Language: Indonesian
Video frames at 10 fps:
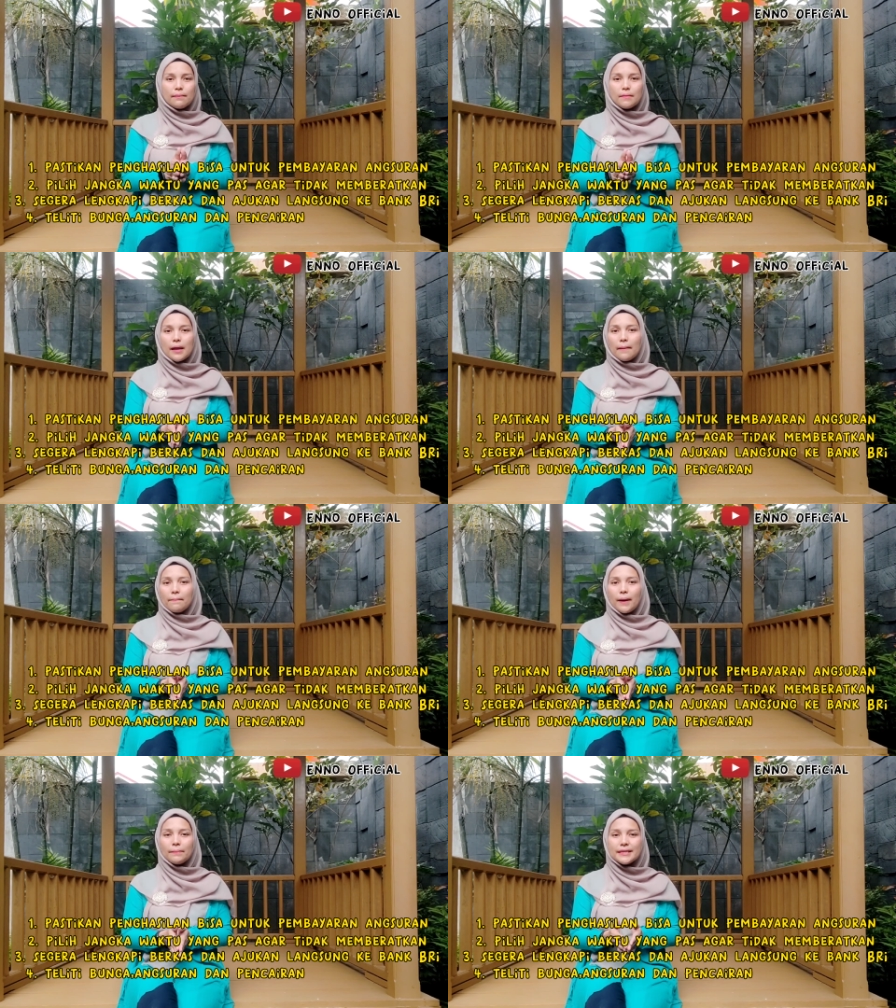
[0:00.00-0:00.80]

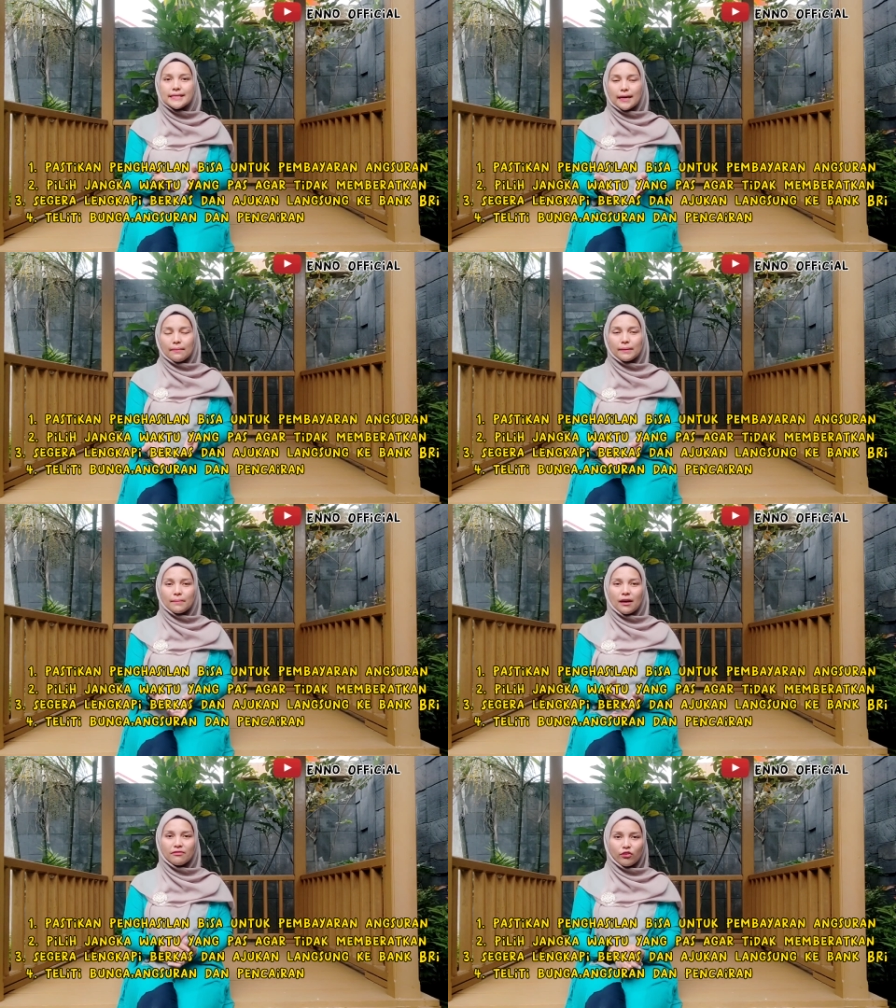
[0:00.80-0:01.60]
berapa
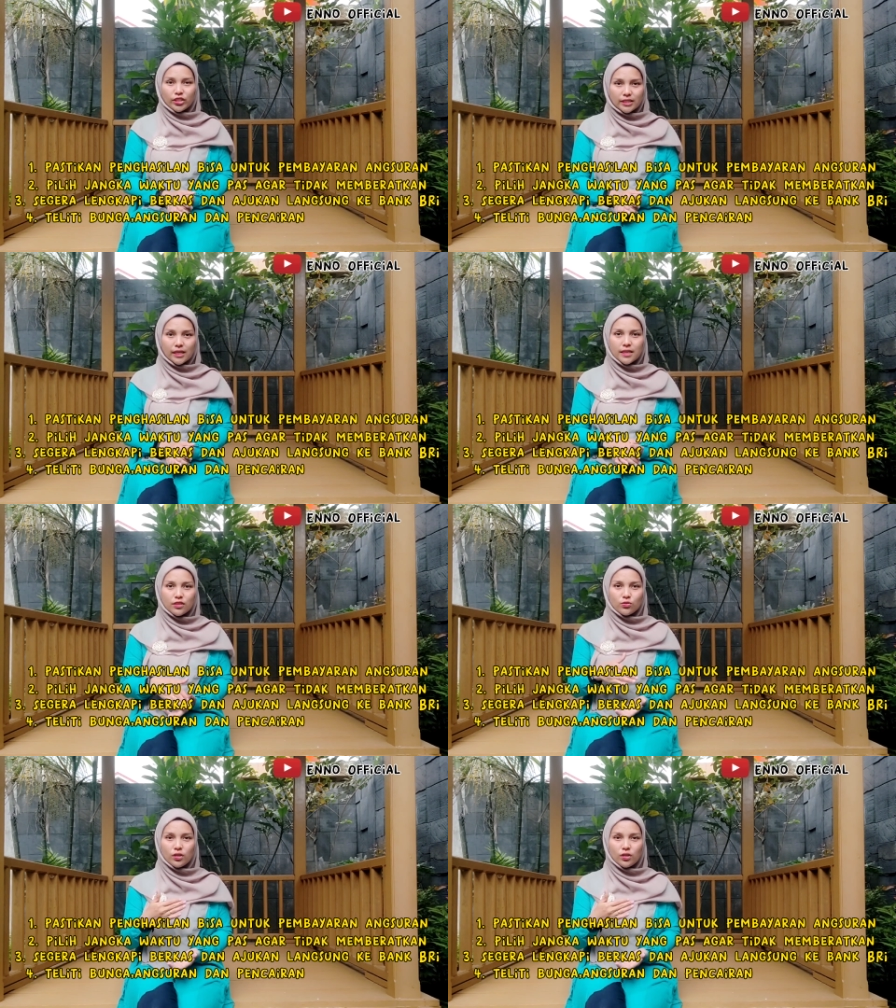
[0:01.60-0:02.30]
pinjaman plafonnya dan